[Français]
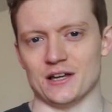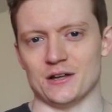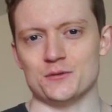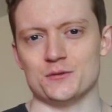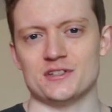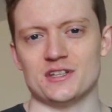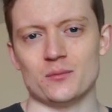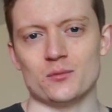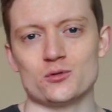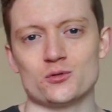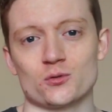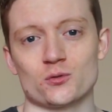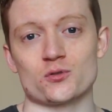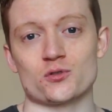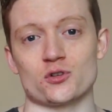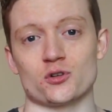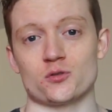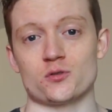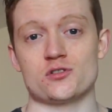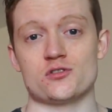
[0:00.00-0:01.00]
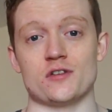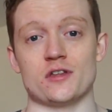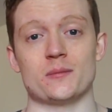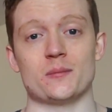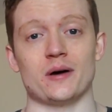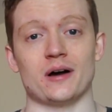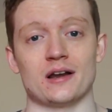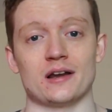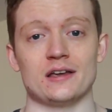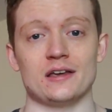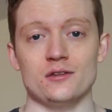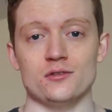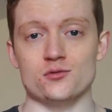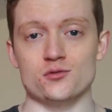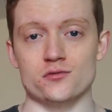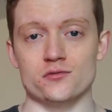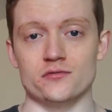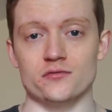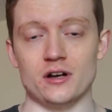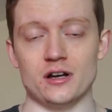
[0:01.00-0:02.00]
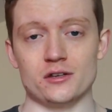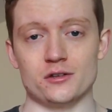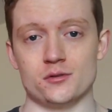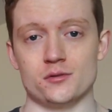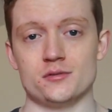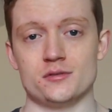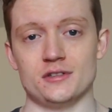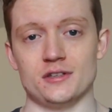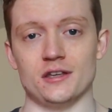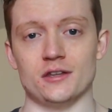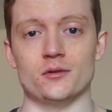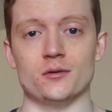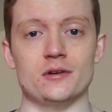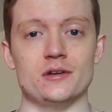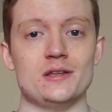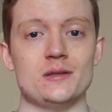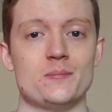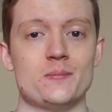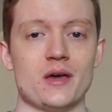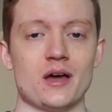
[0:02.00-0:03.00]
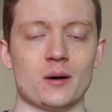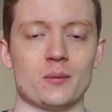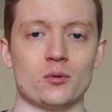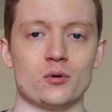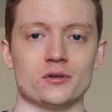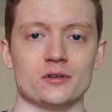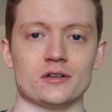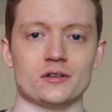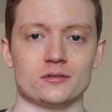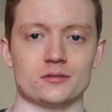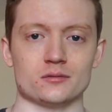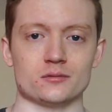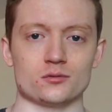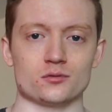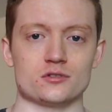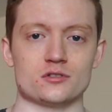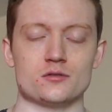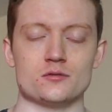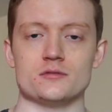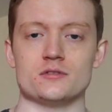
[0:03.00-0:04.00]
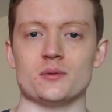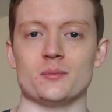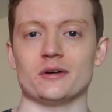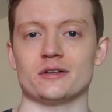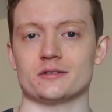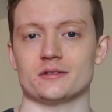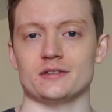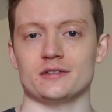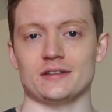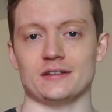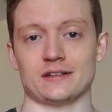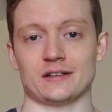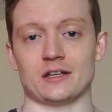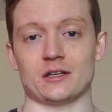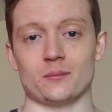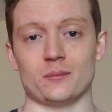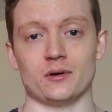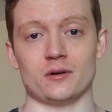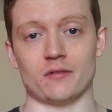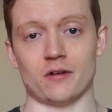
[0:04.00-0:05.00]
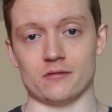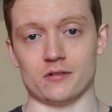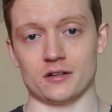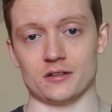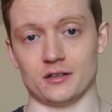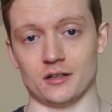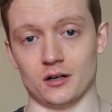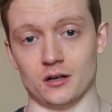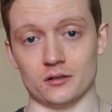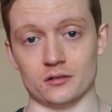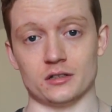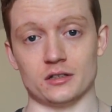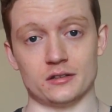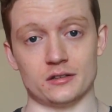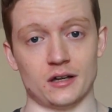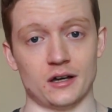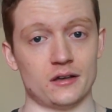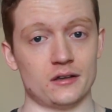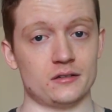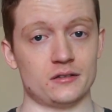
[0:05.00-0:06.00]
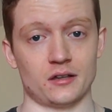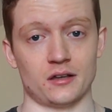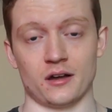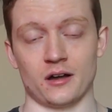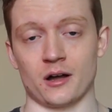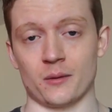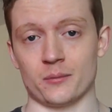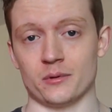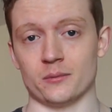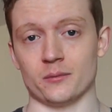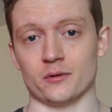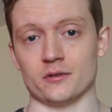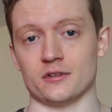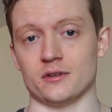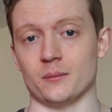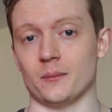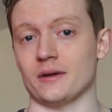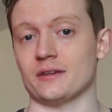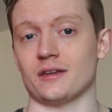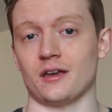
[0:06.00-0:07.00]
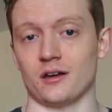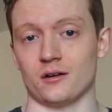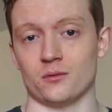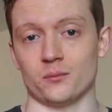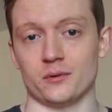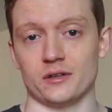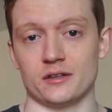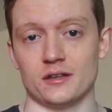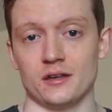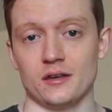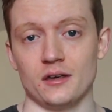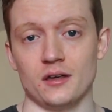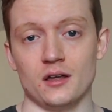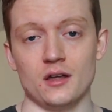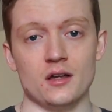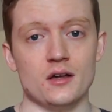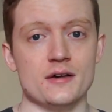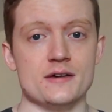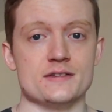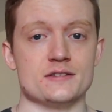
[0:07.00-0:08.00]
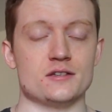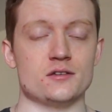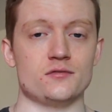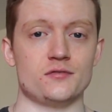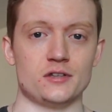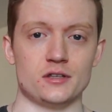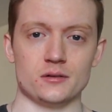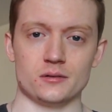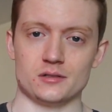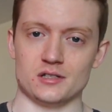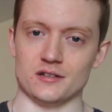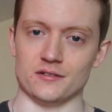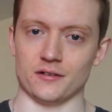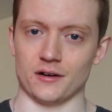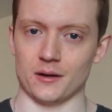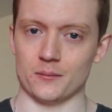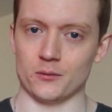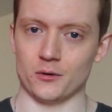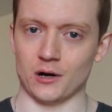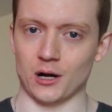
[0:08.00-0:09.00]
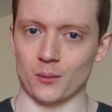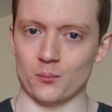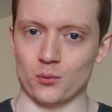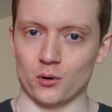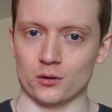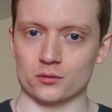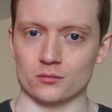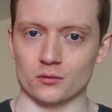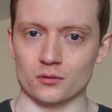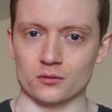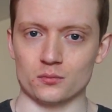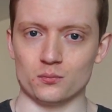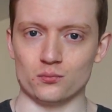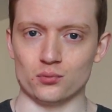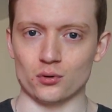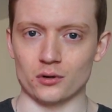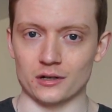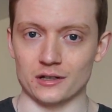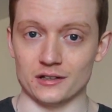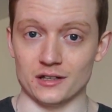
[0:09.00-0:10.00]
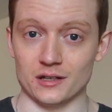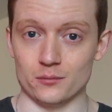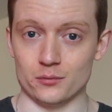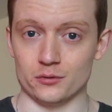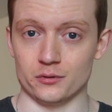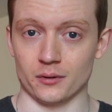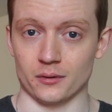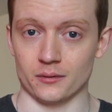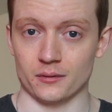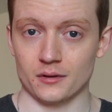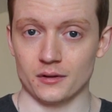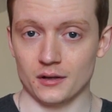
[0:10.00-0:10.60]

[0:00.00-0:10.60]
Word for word: Salut, c'est Blouson. Aujourd'hui, je vais te parler du valgus et de l'hyperpronation. Donc, si tu ne sais pas ce que c'est, t'inquiète pas, on va voir ça en détail très rapidement. C'est pas très compliqué. C'est une vidéo qui est vraiment importante pour les débutants.